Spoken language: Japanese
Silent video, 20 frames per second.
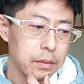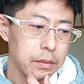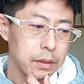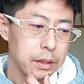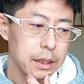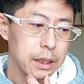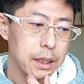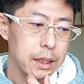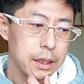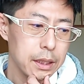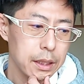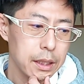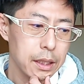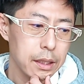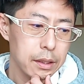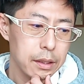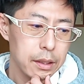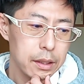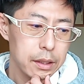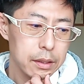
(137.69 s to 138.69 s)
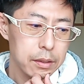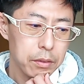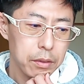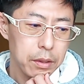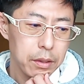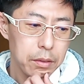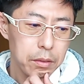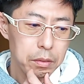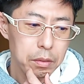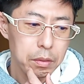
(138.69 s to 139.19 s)
試合時間で、その
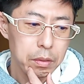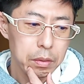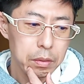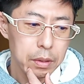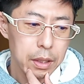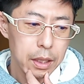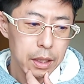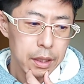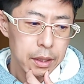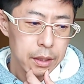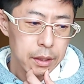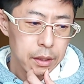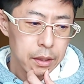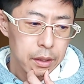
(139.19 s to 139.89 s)
辺のところで、